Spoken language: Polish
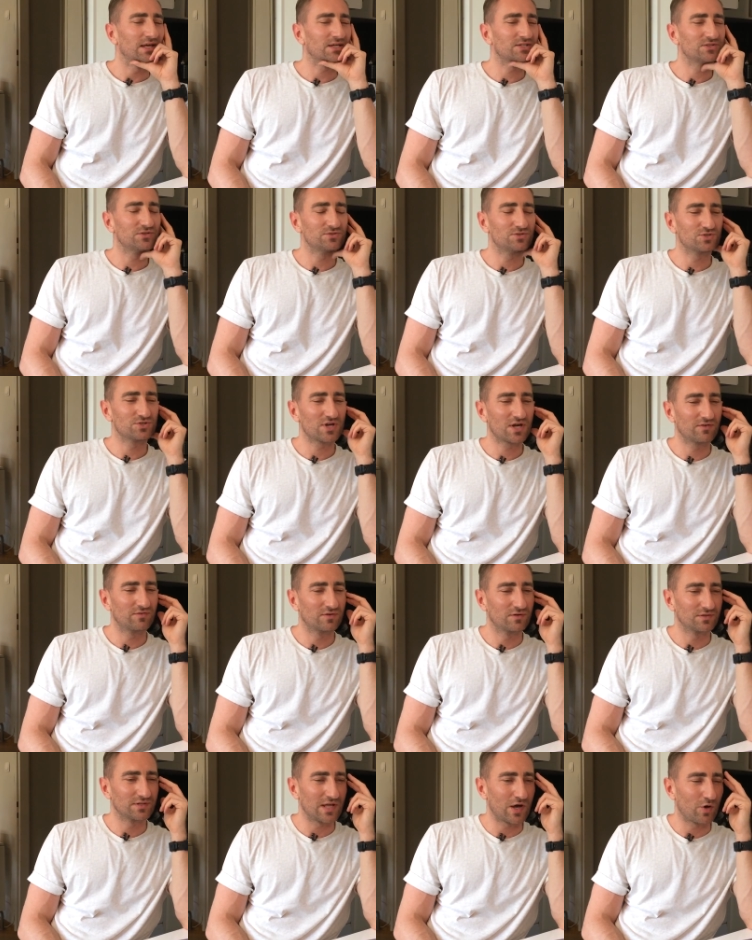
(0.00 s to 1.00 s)
Jak sądzisz, jak
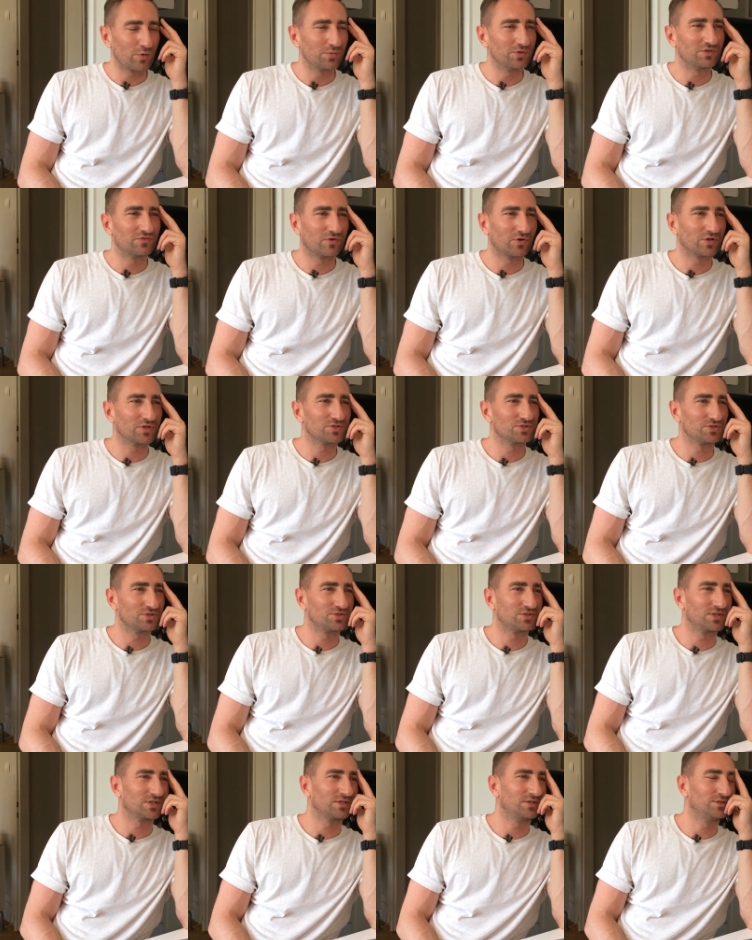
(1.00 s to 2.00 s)
wyglądałoby Twoje
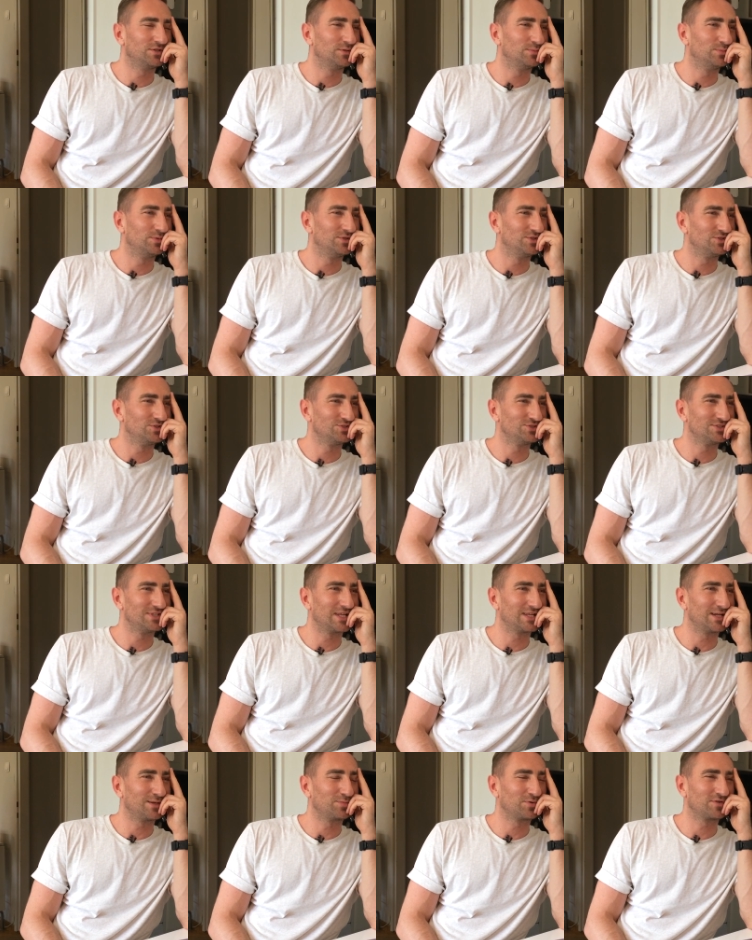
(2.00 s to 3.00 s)
życie, gdybyś
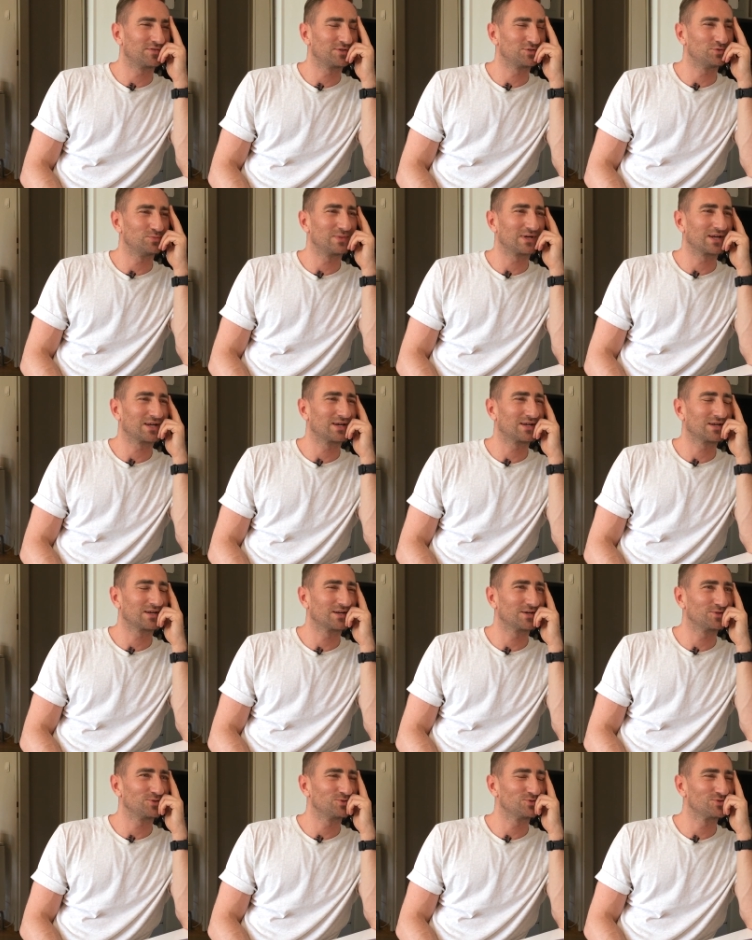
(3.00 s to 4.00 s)
nadal prowadził markę
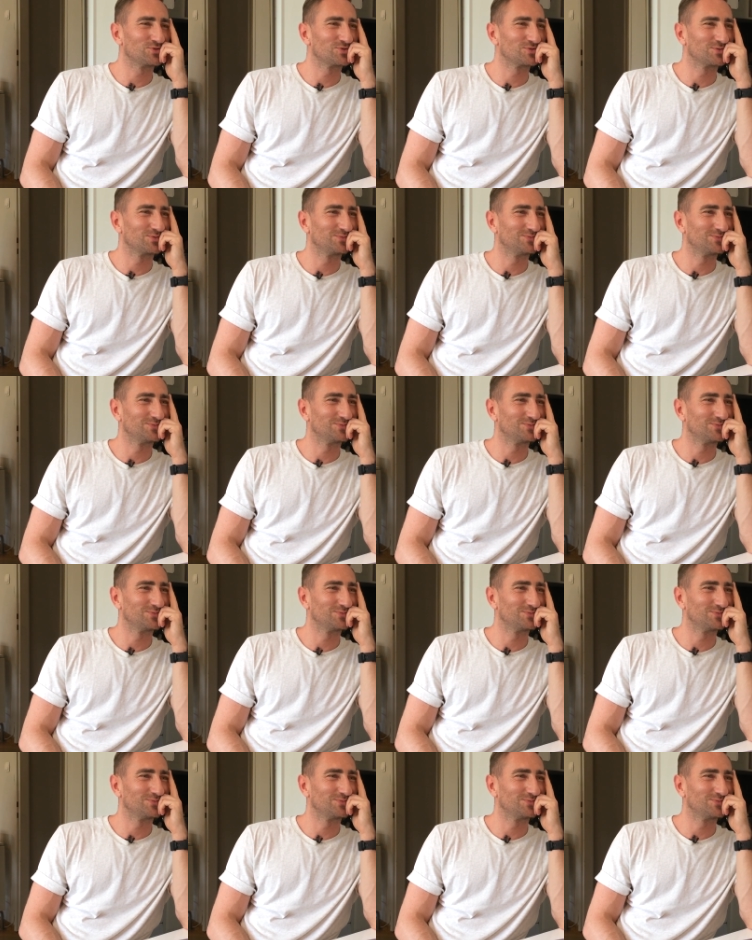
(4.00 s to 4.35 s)
Arkadius?